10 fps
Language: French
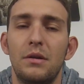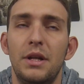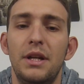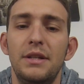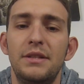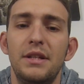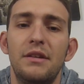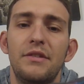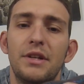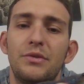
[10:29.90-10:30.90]
Et là c'est
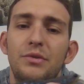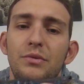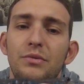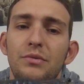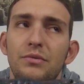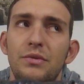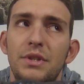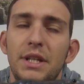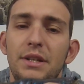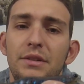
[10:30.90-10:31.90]
la version
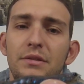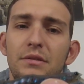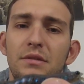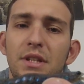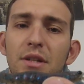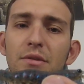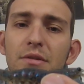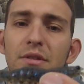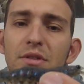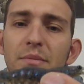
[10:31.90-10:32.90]
5, cm,
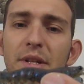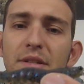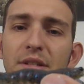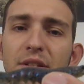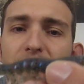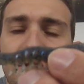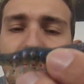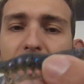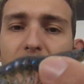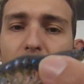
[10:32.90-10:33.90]
6
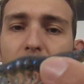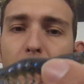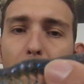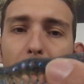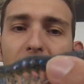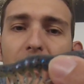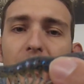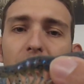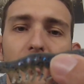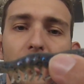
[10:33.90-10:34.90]
cm je crois. Et il y en
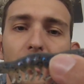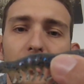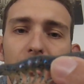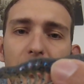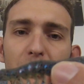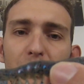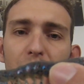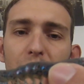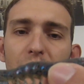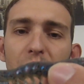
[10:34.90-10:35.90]
a encore euh, des
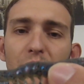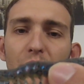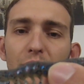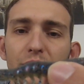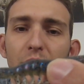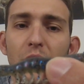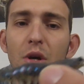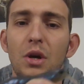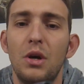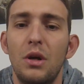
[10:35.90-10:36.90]
plus, grosses.
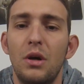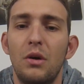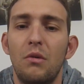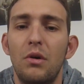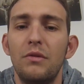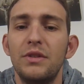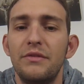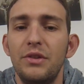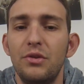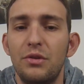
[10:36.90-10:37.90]
Ou alors vous
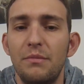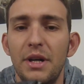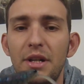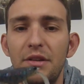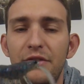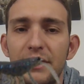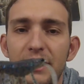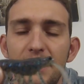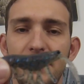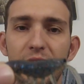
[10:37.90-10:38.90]
avez une autre marque qui fait
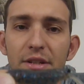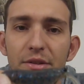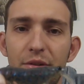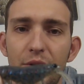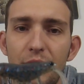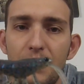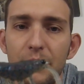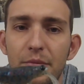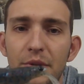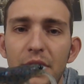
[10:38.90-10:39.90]
ça, c'est euh,
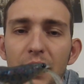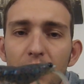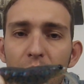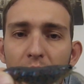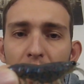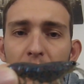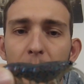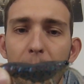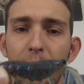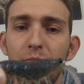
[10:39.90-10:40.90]
DOA.
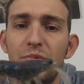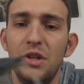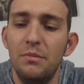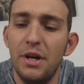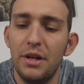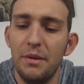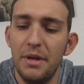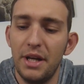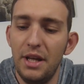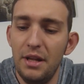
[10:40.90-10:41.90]
C'est une marque
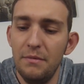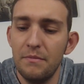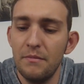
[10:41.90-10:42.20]
américaine.